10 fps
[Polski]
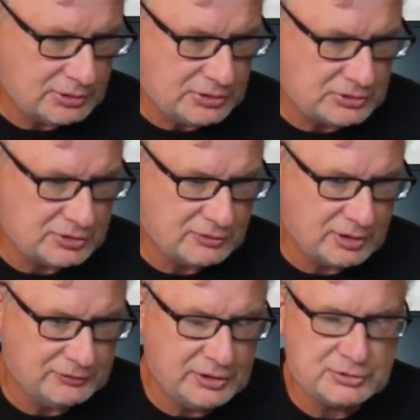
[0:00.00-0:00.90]

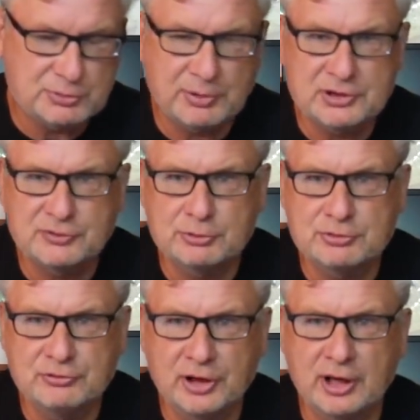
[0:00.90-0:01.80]
zdecydowana większość Państwa
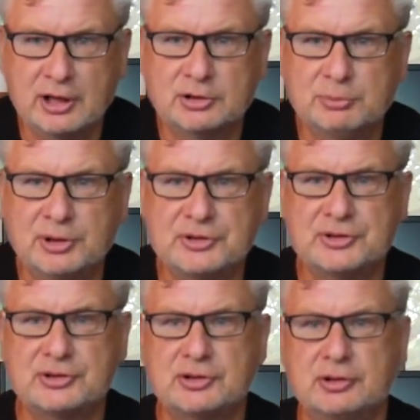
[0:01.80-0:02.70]
już wie,
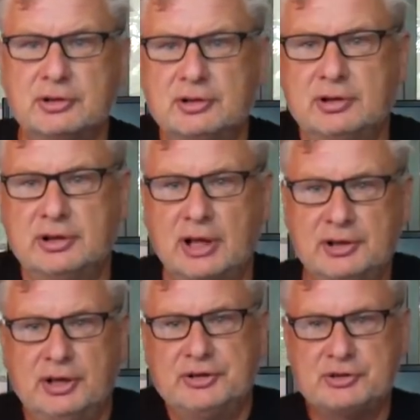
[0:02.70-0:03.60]
natomiast e, ja
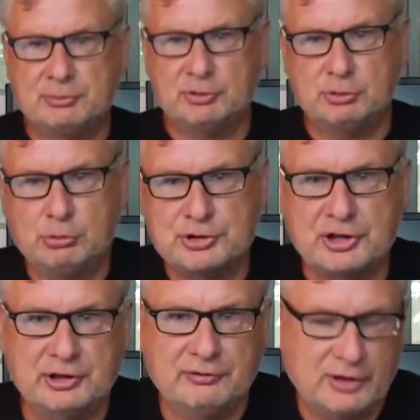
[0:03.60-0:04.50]
nie jestem od
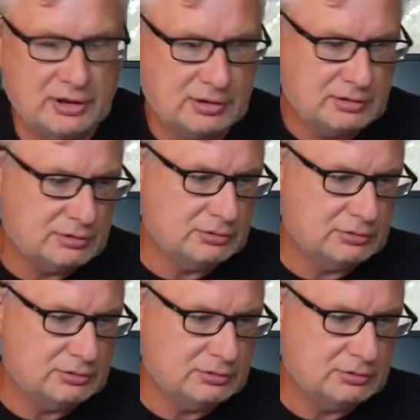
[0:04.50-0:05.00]
ogłaszania walk.